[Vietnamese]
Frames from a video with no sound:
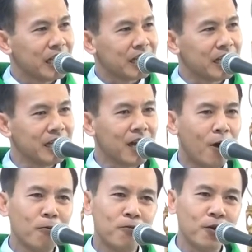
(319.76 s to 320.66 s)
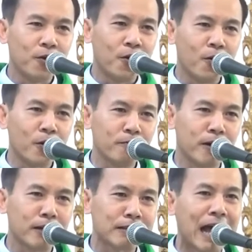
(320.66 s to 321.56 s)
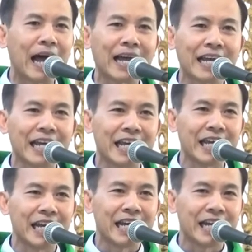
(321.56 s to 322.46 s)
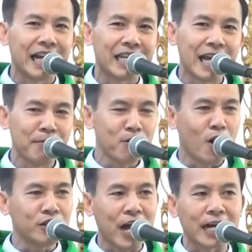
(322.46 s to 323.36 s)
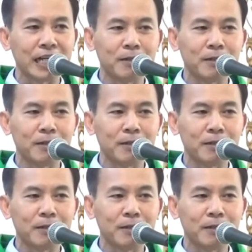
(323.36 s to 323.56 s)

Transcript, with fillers: Thì đức ông Phêrô Nguyễn Văn Tài đã dám nói rằng